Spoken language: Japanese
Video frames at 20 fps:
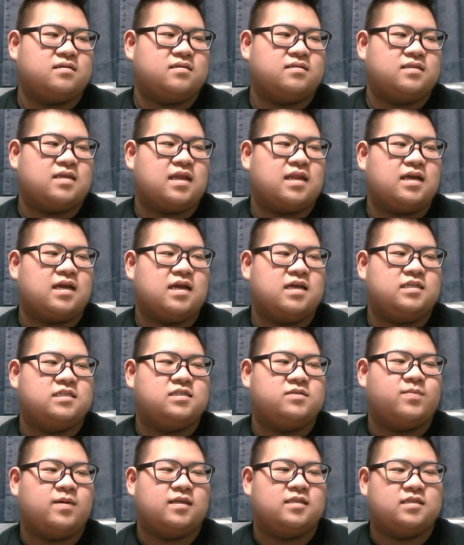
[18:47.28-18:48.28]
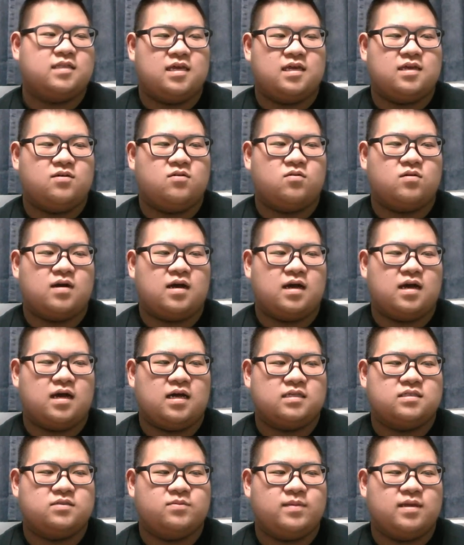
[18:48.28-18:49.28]
誰が一番低評価
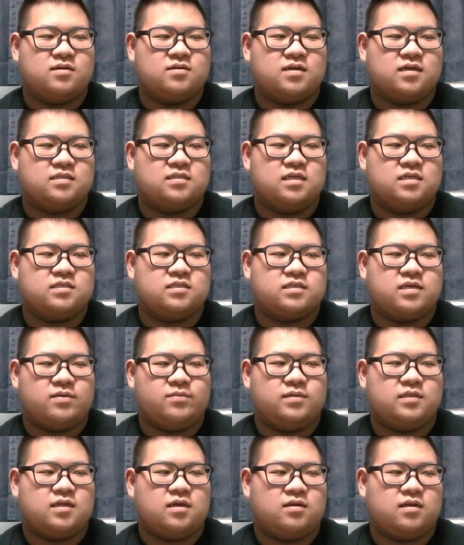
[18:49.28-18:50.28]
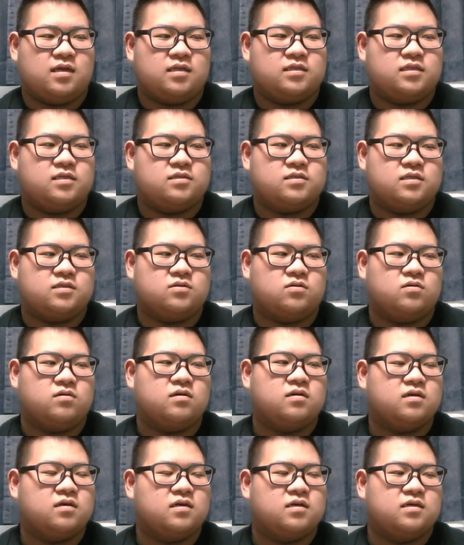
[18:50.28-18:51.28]
集めるか選手権みたいなのやってるでしょ
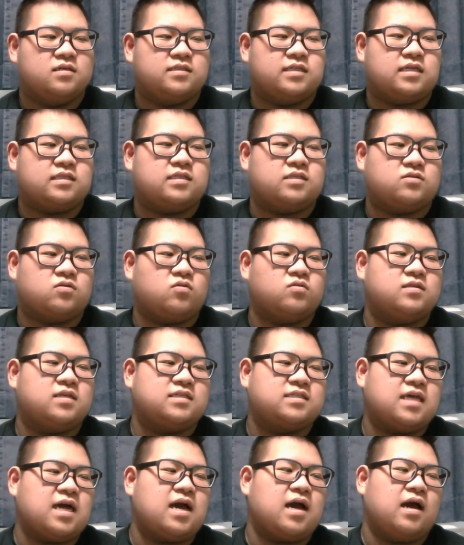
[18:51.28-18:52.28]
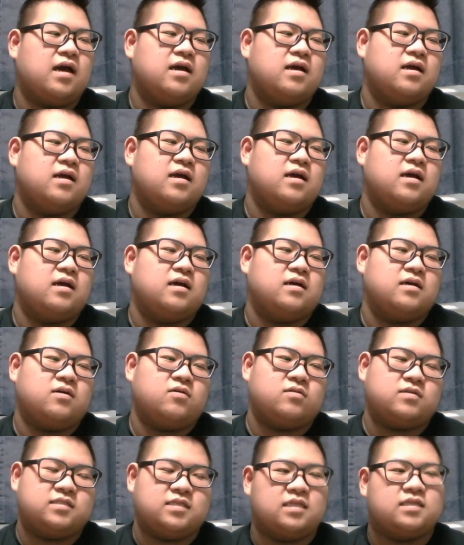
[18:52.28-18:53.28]
だってそんなさ、
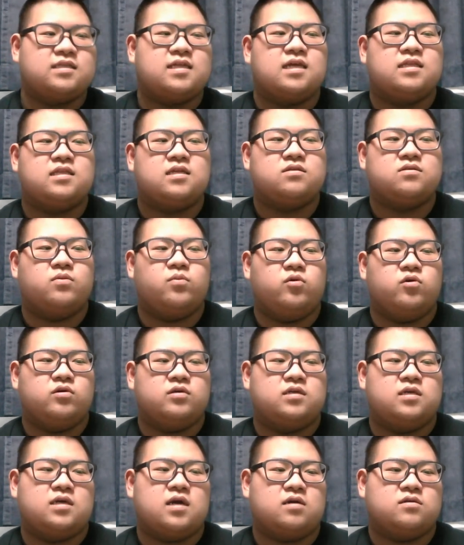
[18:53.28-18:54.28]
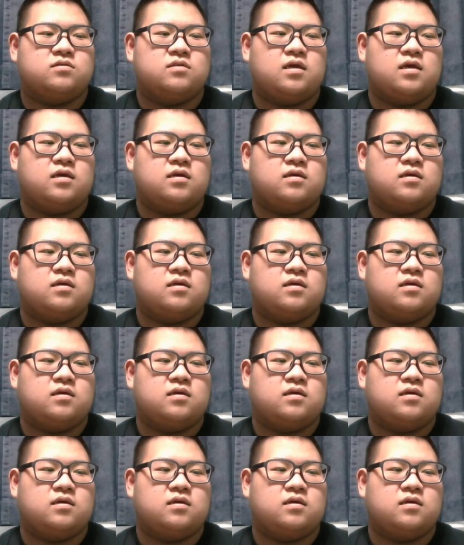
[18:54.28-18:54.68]
俺絶対やってると思うよ、企画で。